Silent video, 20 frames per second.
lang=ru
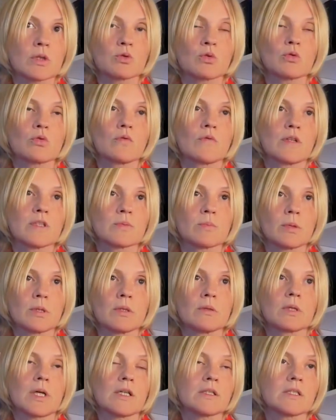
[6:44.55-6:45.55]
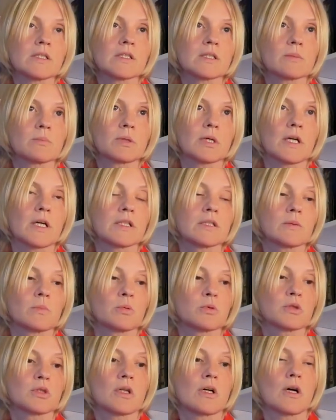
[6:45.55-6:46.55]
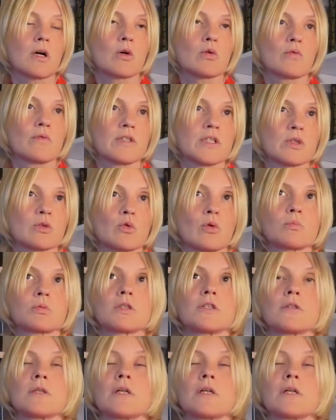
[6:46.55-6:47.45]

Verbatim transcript: который у вас был, раз и забирается, просто как корова языком